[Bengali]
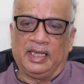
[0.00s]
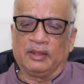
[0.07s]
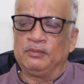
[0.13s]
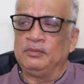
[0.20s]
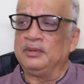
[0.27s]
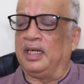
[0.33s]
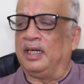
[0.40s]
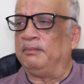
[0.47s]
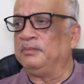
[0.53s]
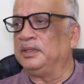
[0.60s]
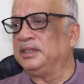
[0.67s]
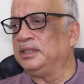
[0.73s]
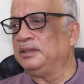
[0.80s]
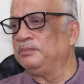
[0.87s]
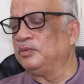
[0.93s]
এখন
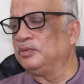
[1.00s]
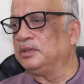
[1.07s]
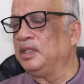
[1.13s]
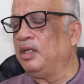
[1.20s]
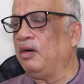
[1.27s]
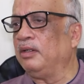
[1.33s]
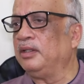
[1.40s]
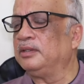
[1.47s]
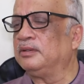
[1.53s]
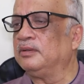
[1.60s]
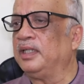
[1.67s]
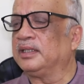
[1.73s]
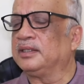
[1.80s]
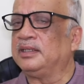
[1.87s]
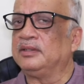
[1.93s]
আমাদের মধ্যে হয়তো
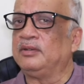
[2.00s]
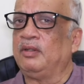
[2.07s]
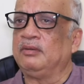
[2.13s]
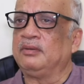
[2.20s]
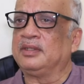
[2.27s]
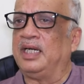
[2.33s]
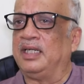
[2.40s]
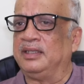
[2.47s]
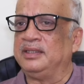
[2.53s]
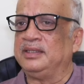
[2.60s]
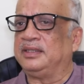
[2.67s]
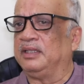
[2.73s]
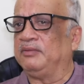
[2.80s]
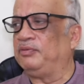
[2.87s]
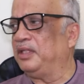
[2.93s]
একটা ধরো
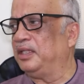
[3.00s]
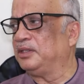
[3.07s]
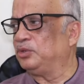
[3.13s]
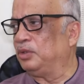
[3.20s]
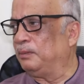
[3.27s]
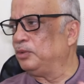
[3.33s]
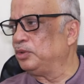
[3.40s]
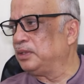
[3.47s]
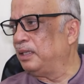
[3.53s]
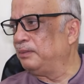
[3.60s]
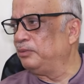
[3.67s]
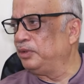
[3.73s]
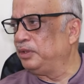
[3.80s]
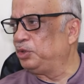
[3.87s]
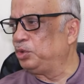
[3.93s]
কারেন্ট অ্যাফেয়ার
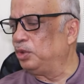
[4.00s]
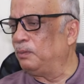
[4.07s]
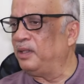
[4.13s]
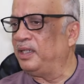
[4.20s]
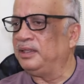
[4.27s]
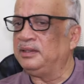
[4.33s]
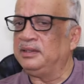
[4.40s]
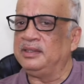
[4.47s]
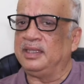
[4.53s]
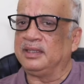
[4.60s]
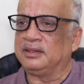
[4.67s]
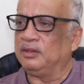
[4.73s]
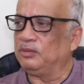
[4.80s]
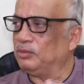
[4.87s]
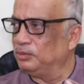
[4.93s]
সমসাময়িক সময় নিয়ে
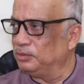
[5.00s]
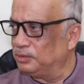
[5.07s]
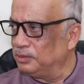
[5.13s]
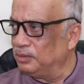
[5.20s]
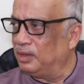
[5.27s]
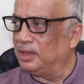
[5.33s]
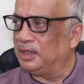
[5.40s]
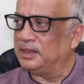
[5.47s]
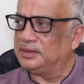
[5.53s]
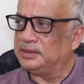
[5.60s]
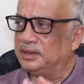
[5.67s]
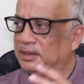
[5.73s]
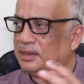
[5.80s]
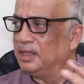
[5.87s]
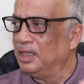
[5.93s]
একটা কৌতূহল
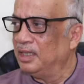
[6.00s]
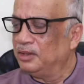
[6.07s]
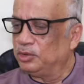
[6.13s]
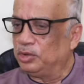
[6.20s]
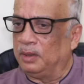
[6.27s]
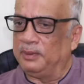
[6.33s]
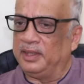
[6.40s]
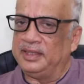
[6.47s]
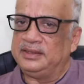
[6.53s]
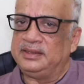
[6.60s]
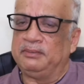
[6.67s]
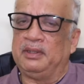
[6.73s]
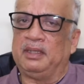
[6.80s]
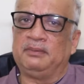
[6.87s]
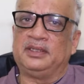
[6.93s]
আছে সবাই
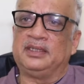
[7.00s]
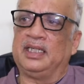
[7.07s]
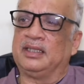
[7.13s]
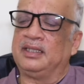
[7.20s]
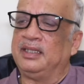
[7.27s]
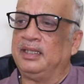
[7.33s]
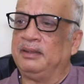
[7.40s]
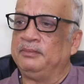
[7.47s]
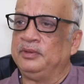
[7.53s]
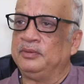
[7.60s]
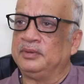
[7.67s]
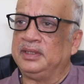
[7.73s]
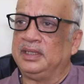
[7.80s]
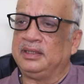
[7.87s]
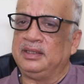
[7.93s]
যেভাবে দেখে
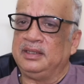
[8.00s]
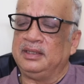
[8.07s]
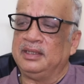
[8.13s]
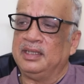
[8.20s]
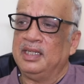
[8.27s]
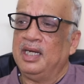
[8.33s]
আমিও দেখি